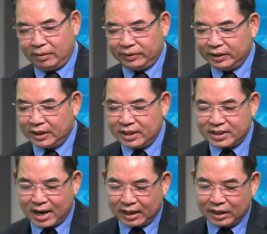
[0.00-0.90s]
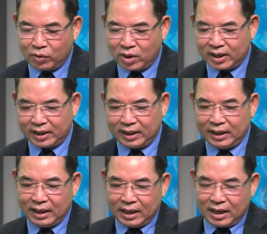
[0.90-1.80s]
khi ông Trương Tấn Sang đến Hoa Kỳ
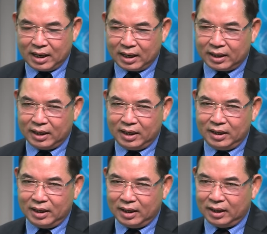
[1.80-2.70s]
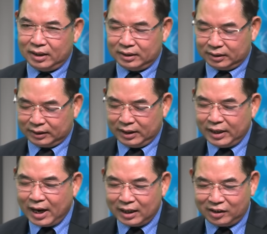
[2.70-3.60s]
Ờ, ký ờ, ký
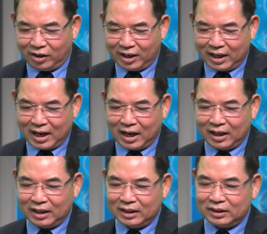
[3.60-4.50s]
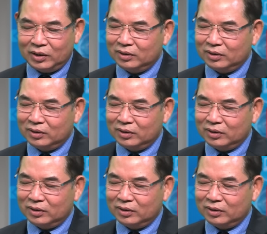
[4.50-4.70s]
kết gọi là